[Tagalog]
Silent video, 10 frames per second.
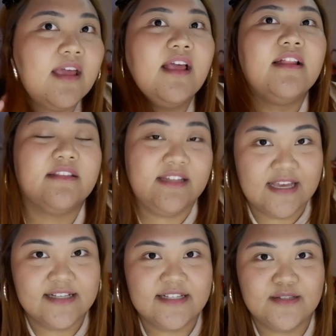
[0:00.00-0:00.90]
And
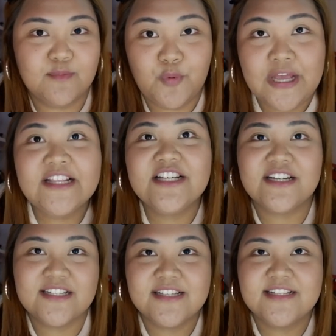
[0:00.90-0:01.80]
yes, pwede
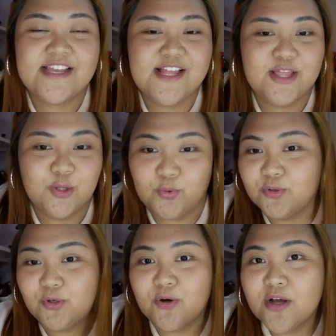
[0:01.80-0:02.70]
siya sa skin
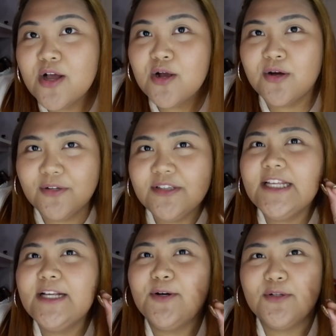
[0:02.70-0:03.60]
tone ko.
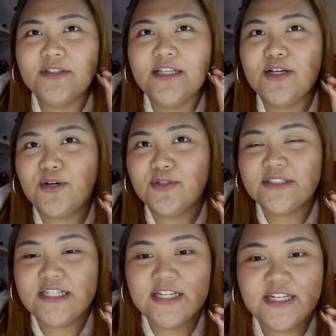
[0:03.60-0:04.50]
Konting, konting,
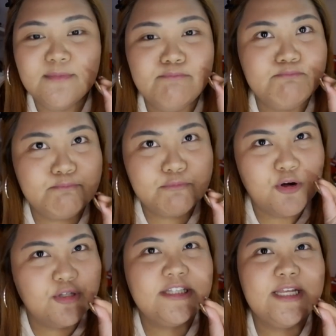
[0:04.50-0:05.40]
konting,
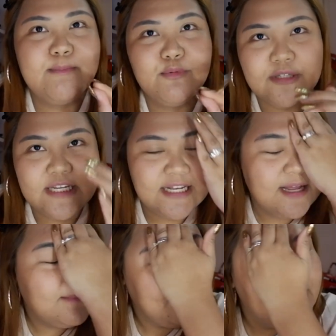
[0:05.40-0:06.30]
konting puti lang.